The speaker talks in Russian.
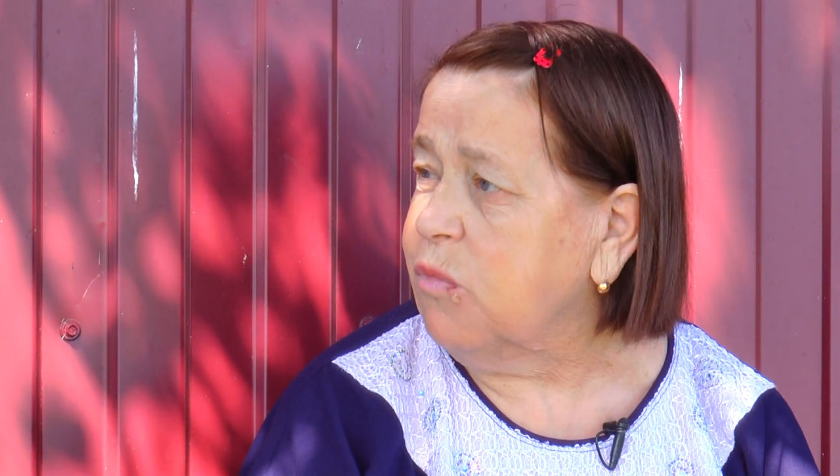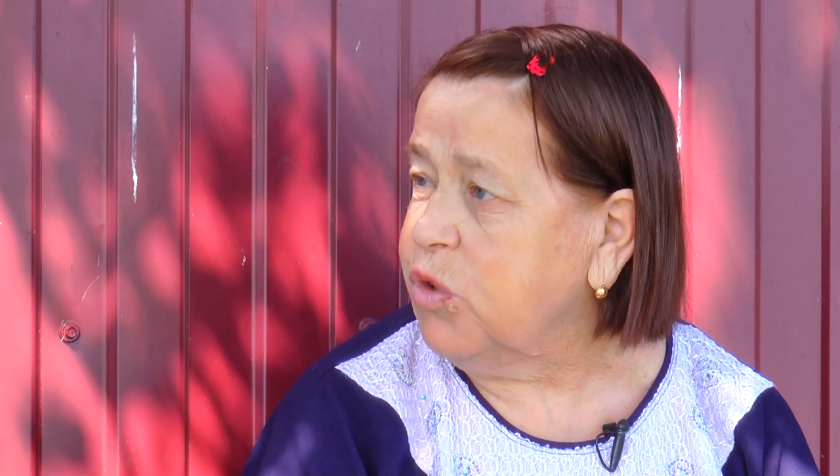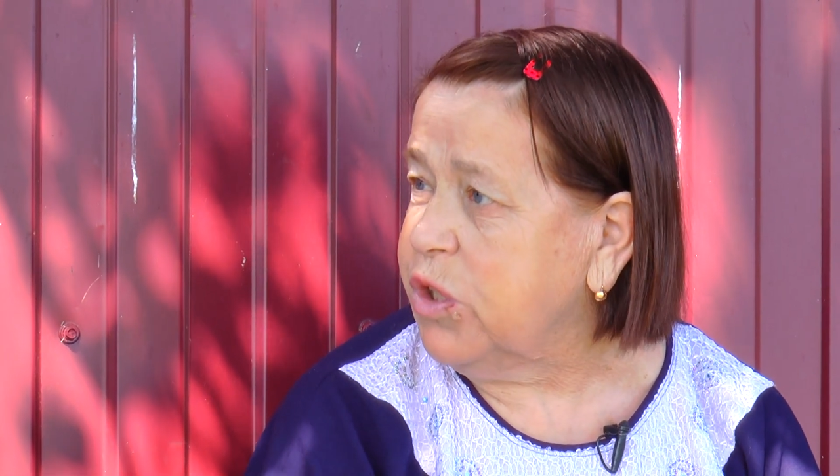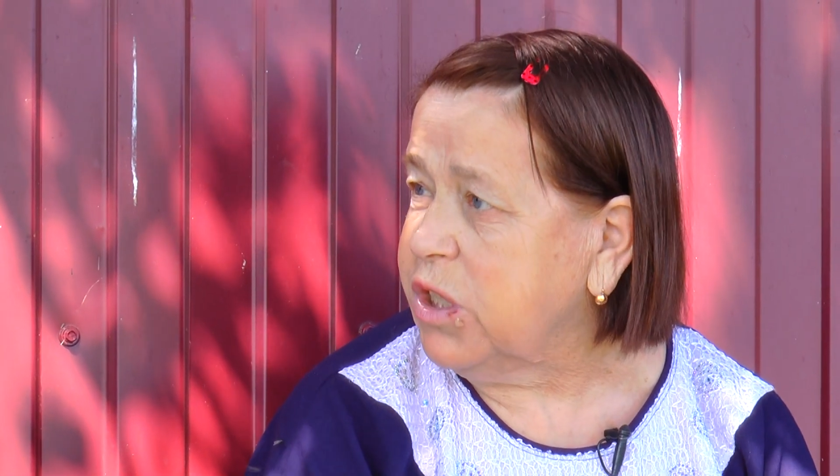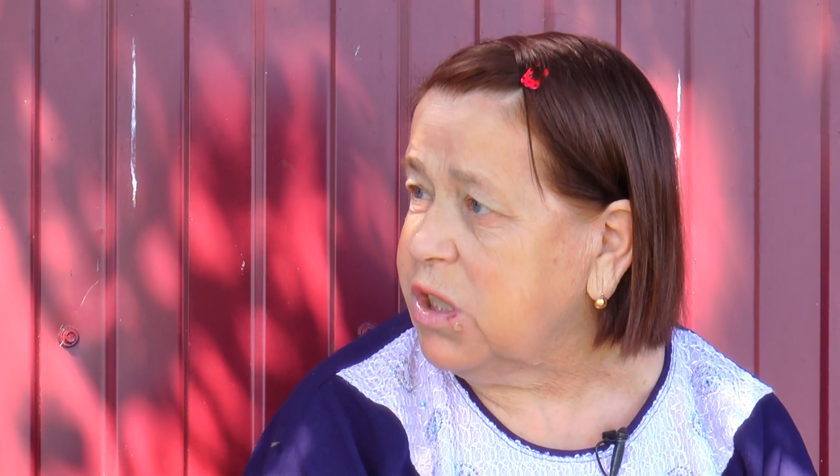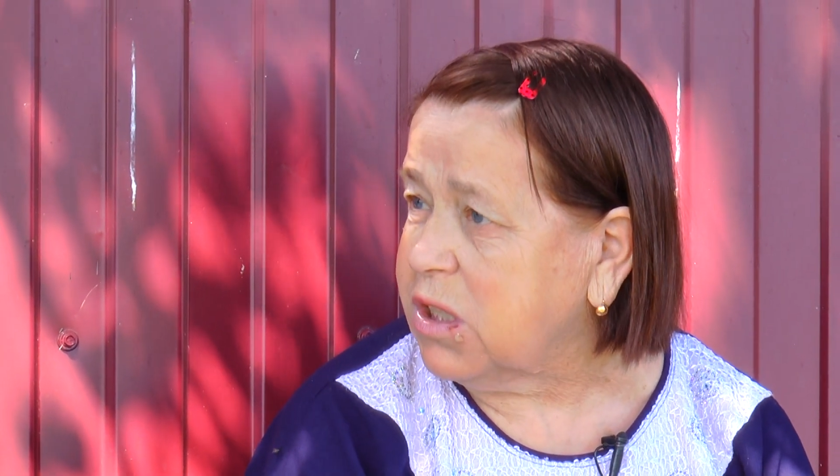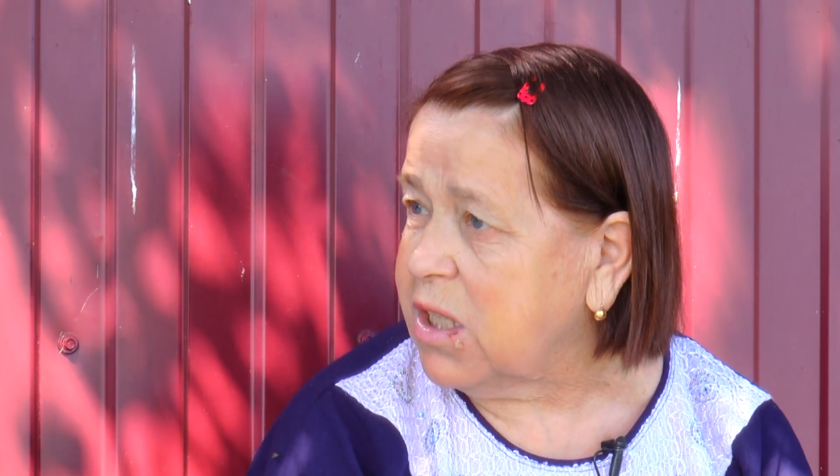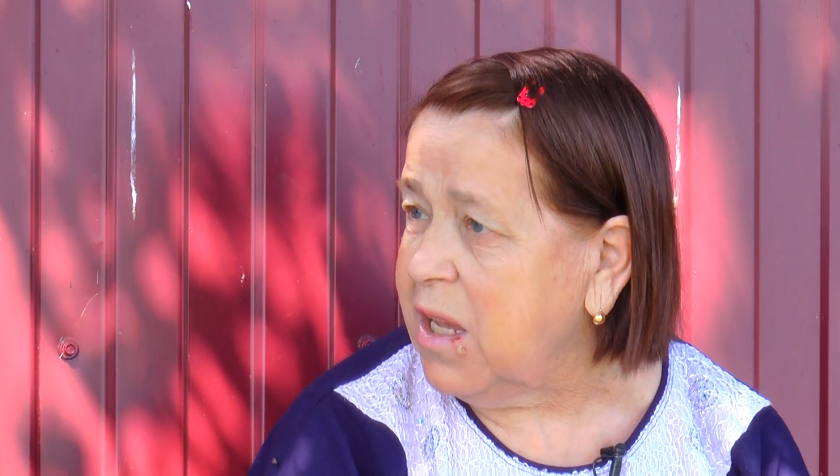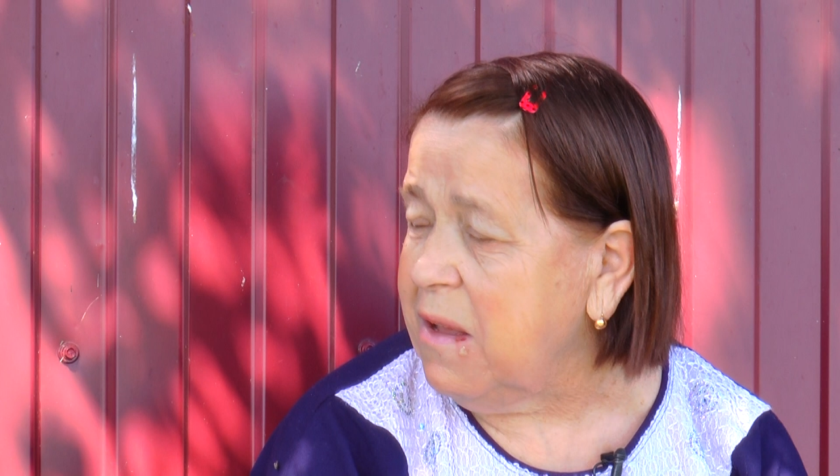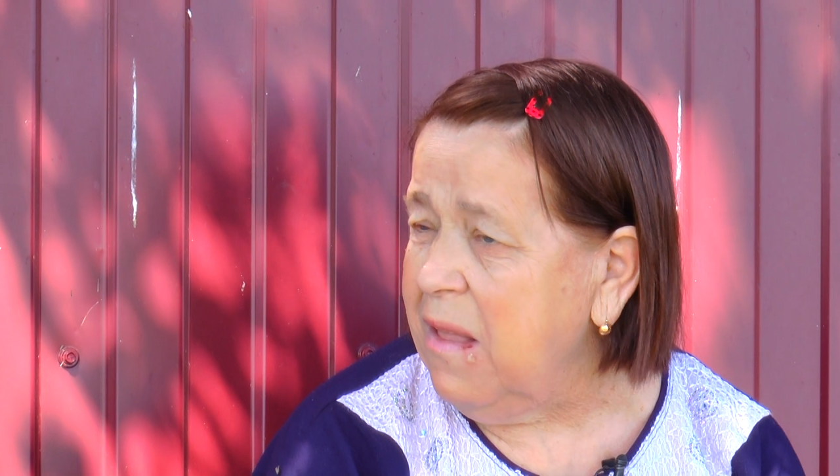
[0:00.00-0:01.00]

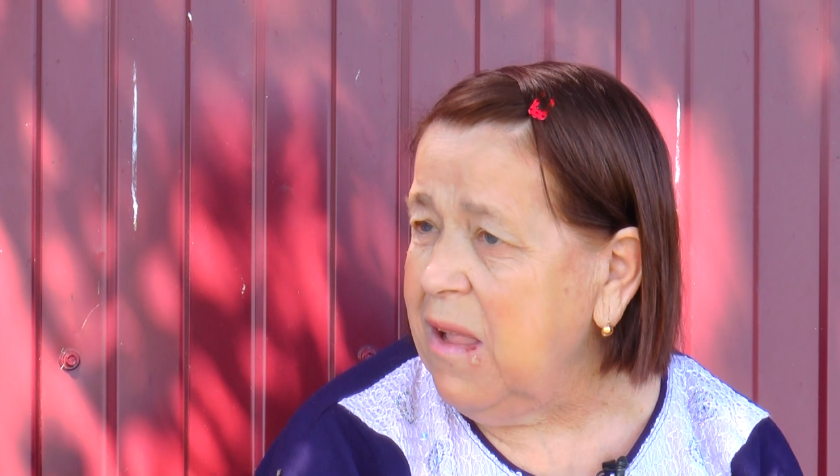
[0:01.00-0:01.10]
коммунисты.